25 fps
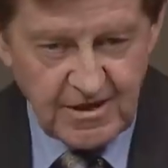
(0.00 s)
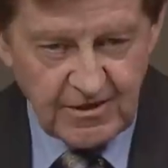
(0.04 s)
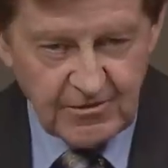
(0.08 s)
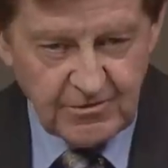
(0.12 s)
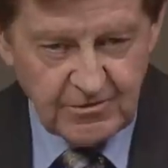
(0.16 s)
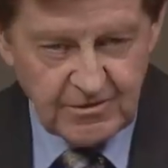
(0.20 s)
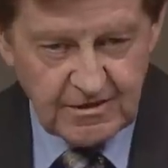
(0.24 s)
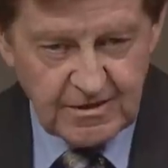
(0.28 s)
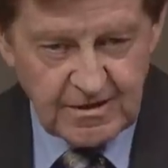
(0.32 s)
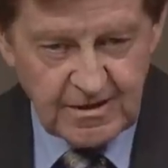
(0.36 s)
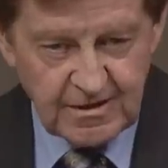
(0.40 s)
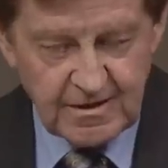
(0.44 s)

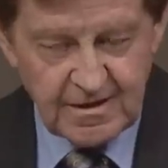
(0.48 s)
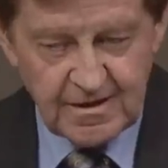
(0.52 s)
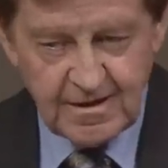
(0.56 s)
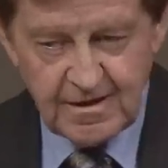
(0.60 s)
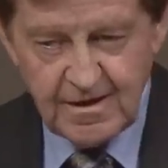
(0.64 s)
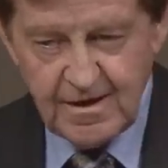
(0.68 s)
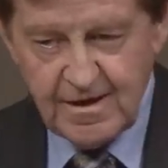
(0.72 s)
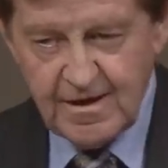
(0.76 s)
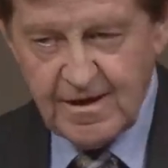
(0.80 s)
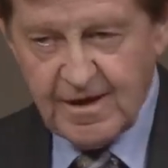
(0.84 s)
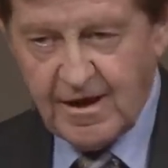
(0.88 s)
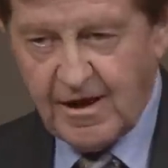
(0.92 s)
Jahrhundert
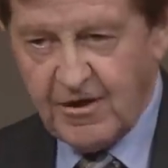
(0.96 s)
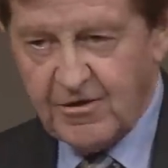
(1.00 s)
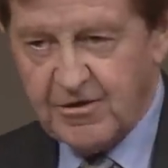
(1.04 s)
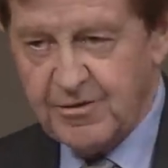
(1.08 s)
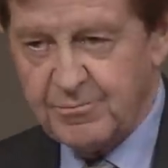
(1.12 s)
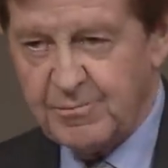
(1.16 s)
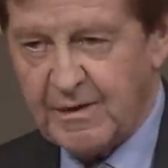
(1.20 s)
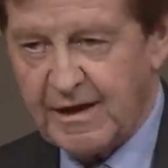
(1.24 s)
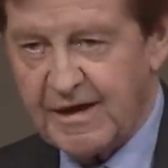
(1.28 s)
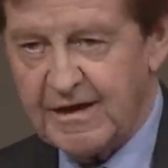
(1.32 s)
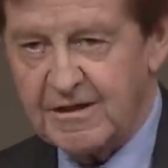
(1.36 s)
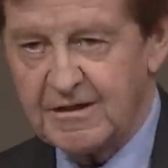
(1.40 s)
auch
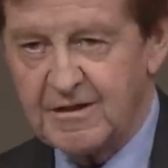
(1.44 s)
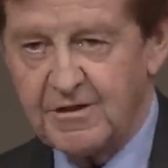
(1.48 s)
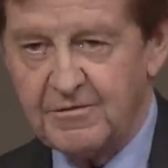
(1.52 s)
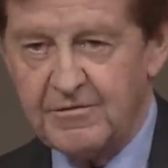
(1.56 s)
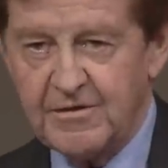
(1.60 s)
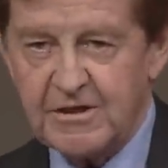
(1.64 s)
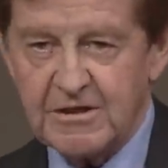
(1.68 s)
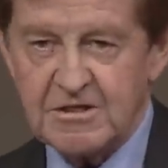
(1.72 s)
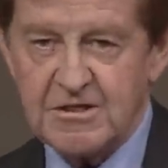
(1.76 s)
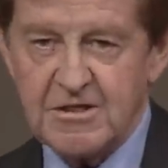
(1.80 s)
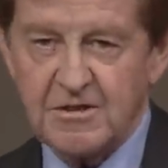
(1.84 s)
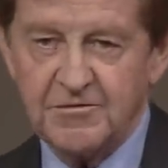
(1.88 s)
im Bereich der
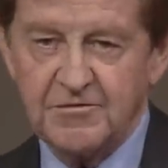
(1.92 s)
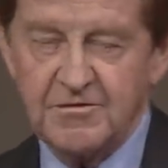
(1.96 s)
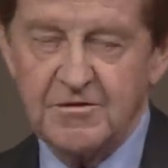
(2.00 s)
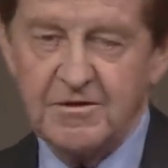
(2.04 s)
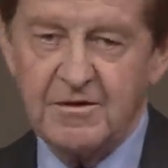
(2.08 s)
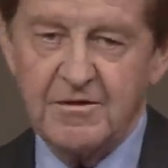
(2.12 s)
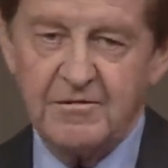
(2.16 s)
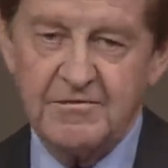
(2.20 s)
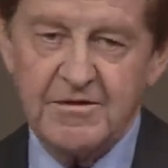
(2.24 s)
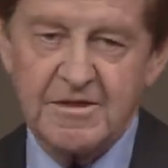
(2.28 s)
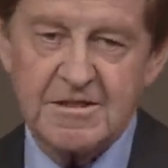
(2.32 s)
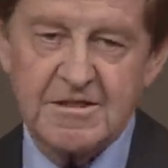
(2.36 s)
Wirtschaft
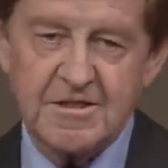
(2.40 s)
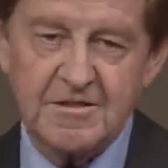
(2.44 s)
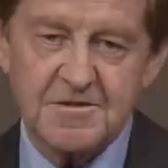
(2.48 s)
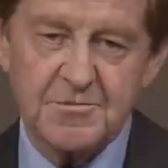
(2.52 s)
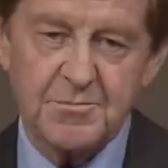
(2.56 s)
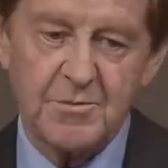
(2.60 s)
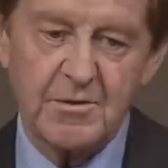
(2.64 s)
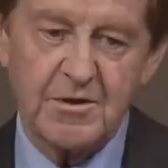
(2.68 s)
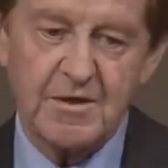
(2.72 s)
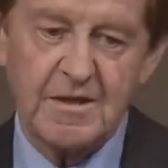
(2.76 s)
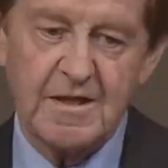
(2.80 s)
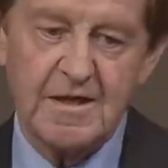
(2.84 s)
und der
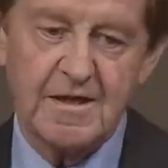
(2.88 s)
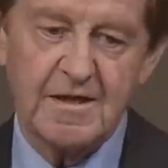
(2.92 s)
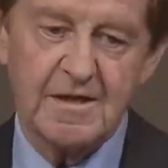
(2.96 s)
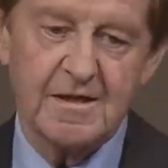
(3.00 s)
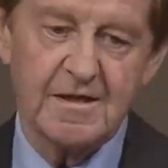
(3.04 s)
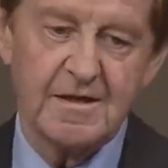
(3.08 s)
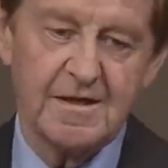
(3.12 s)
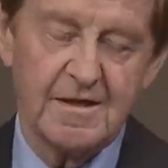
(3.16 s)
Wirtschaftspolitik